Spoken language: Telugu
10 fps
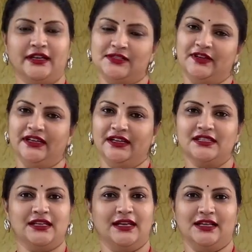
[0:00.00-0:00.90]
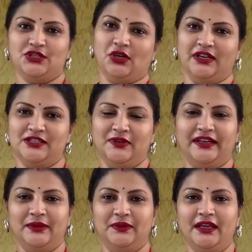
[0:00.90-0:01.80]
అండ్ స్వీట్ అంటే చాలా షార్ట్ అండ్
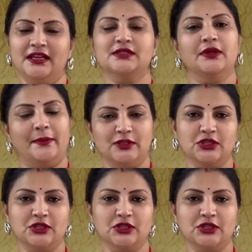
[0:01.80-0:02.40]
స్వీటే ఉంది సో నంబర్స్